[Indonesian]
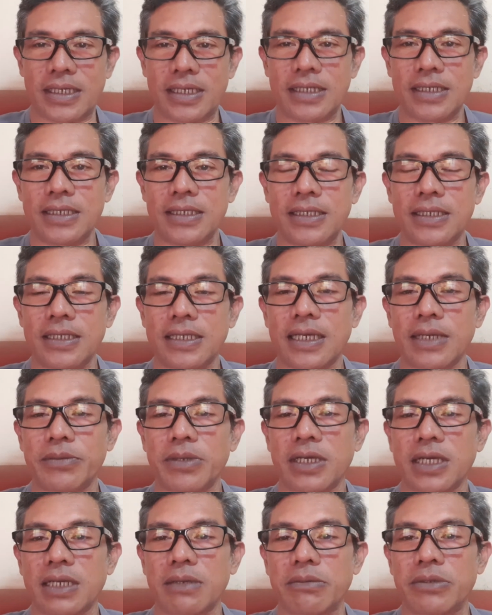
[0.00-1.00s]
Hari ini
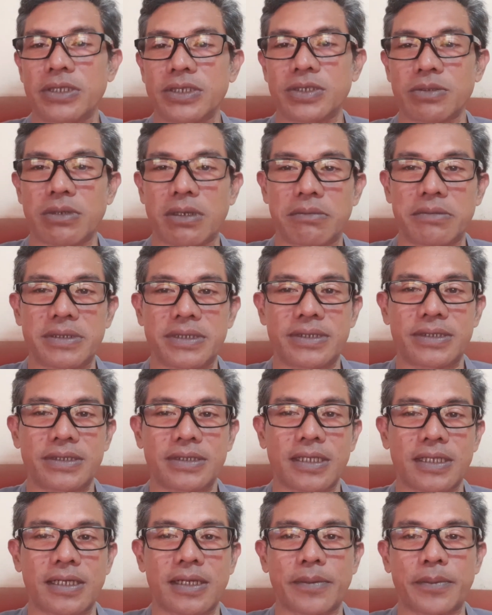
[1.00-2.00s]
kami akan mencoba
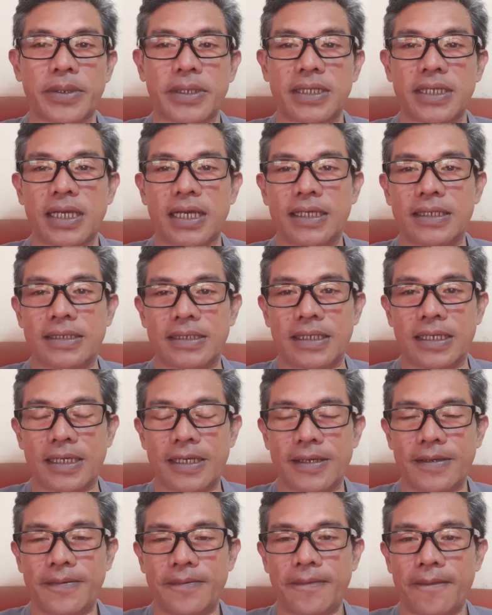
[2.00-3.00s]
men-share kepada
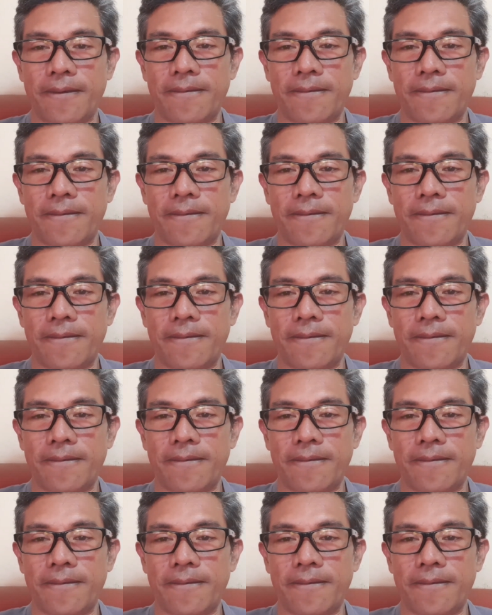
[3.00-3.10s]
Anda.